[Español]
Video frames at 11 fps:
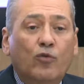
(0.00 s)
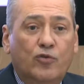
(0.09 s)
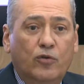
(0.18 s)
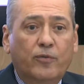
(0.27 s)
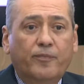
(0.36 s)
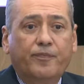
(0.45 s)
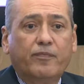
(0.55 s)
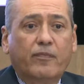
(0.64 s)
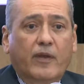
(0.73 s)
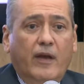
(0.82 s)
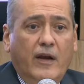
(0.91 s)
mucho
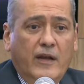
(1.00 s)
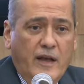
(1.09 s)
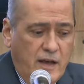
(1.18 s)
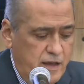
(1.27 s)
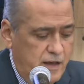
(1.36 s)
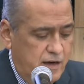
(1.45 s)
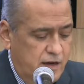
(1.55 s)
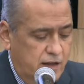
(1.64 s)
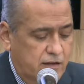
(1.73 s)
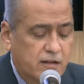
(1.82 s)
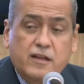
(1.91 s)
el que hayan
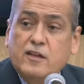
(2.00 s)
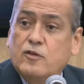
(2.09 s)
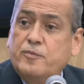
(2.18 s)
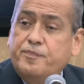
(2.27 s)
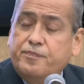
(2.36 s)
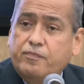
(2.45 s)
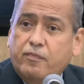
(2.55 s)
atendido